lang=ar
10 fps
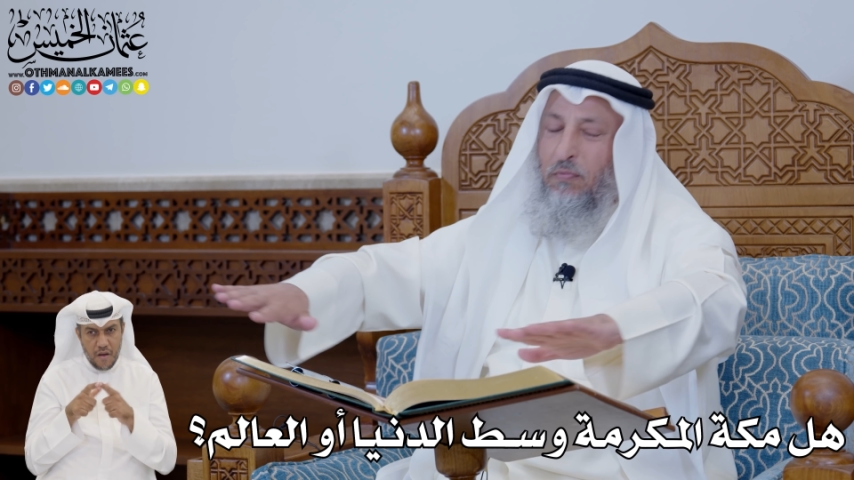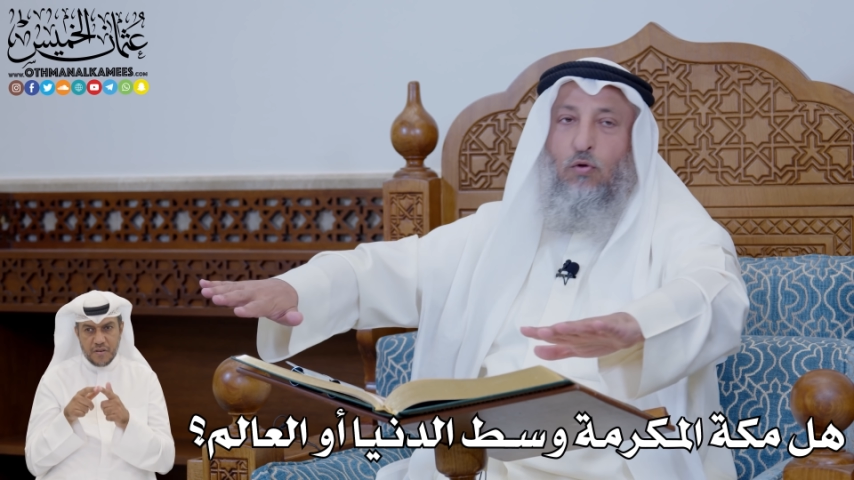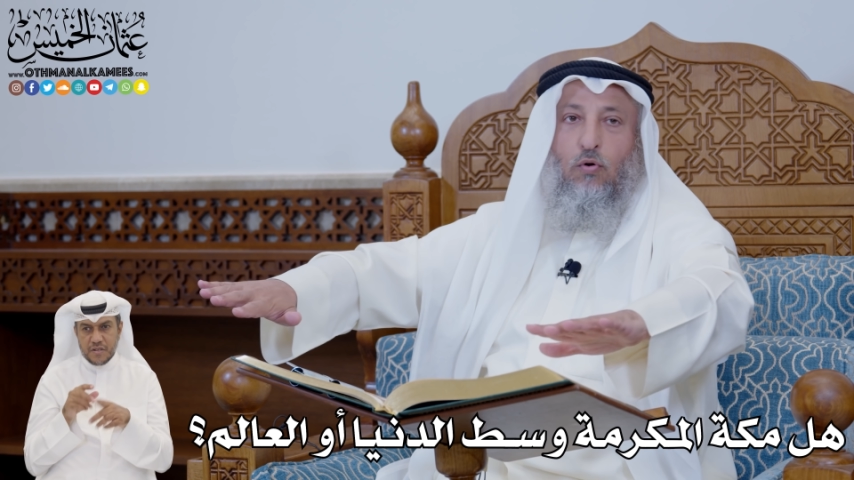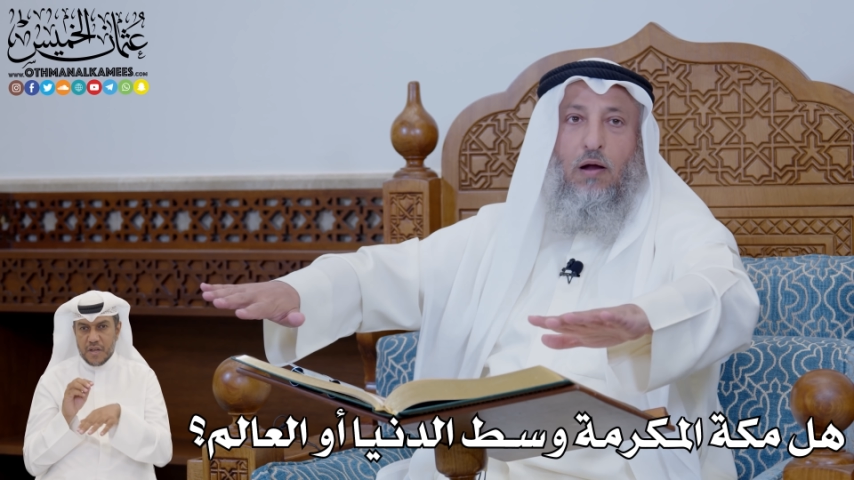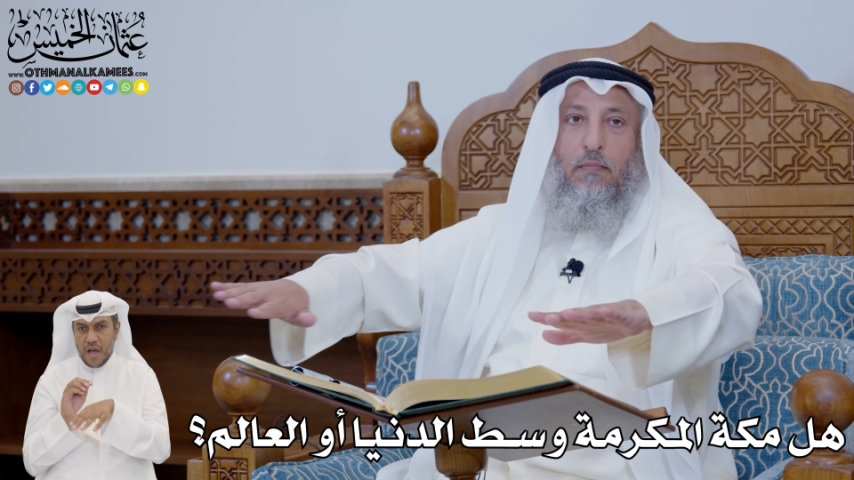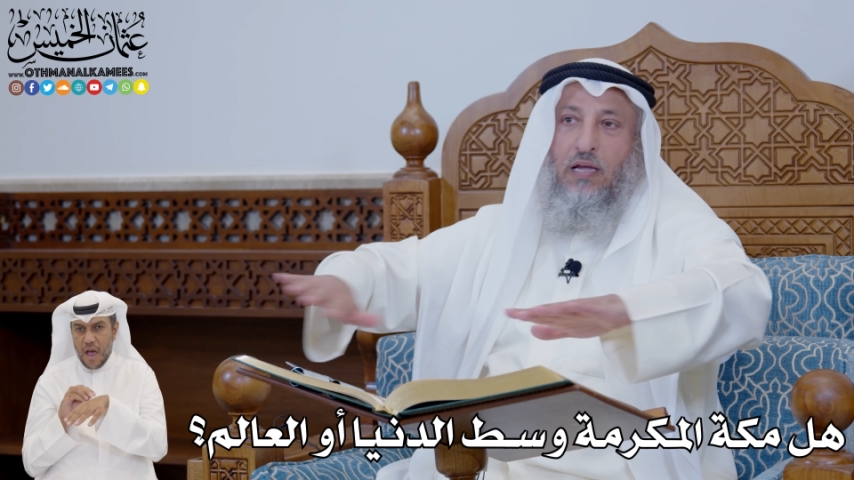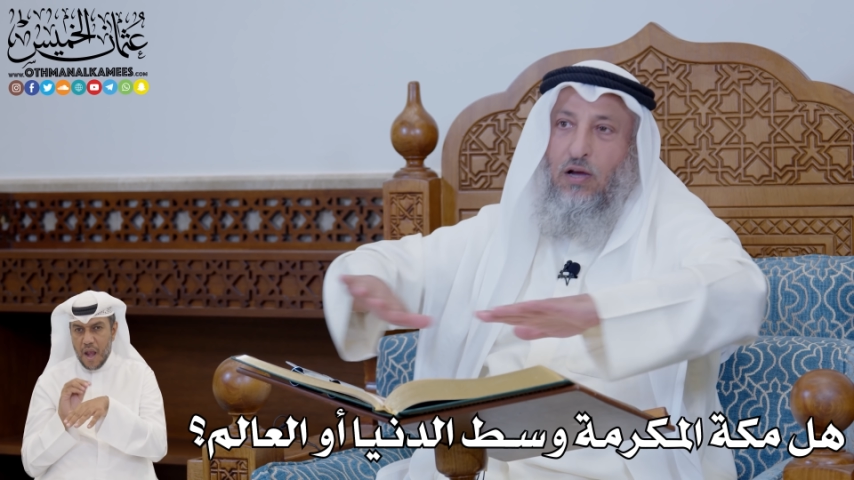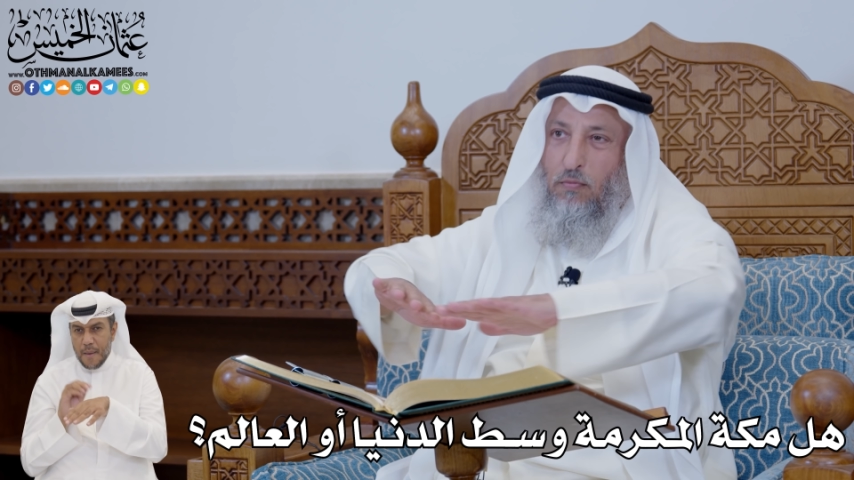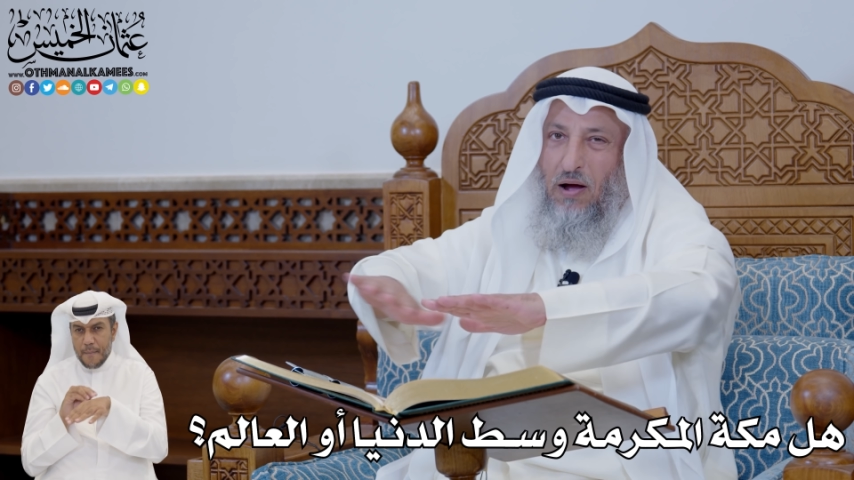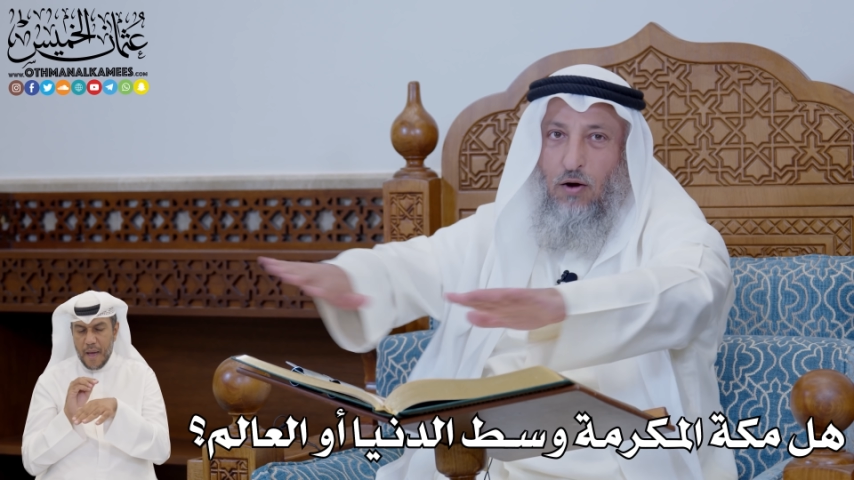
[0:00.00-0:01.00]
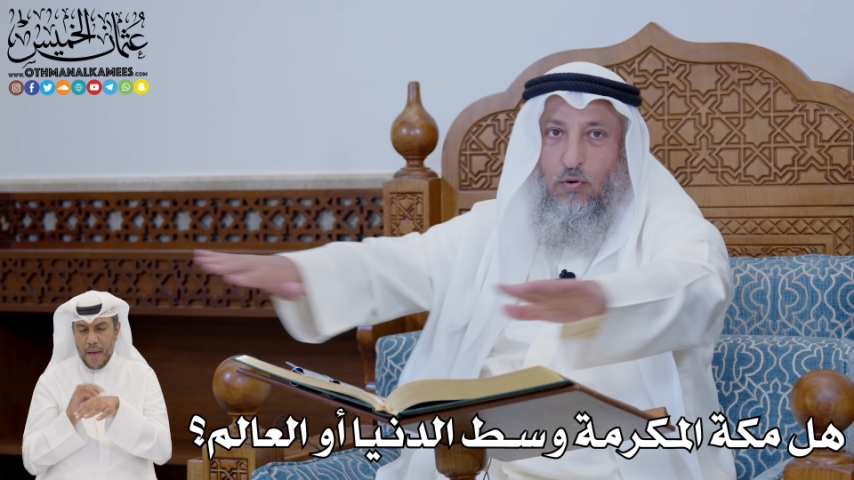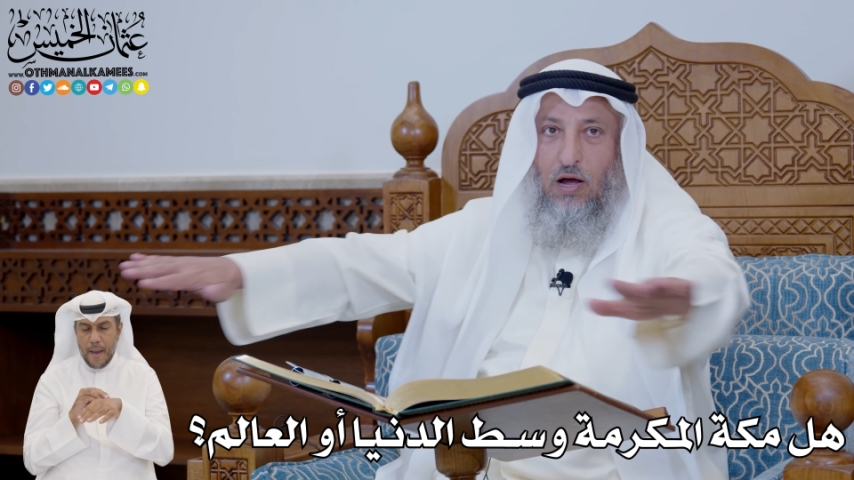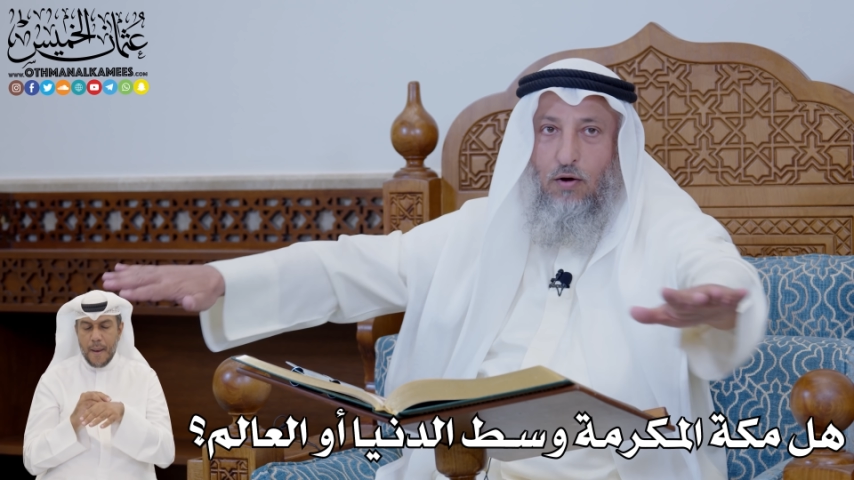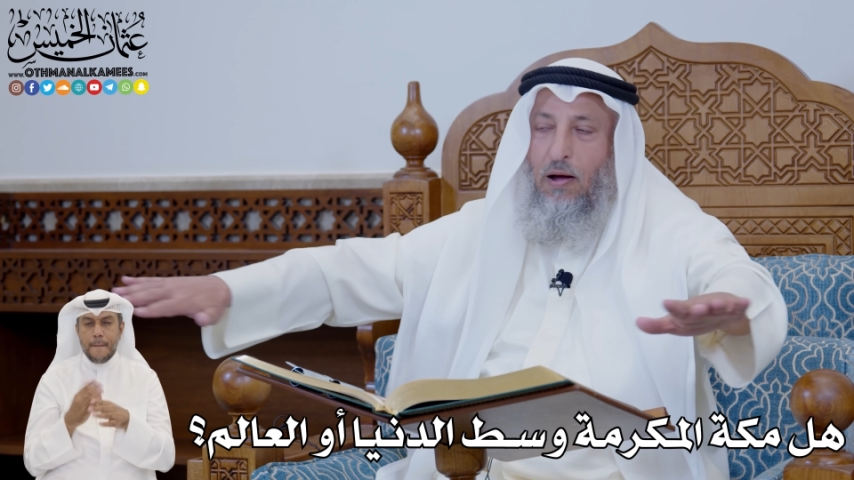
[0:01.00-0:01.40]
القرى مكة وما حولها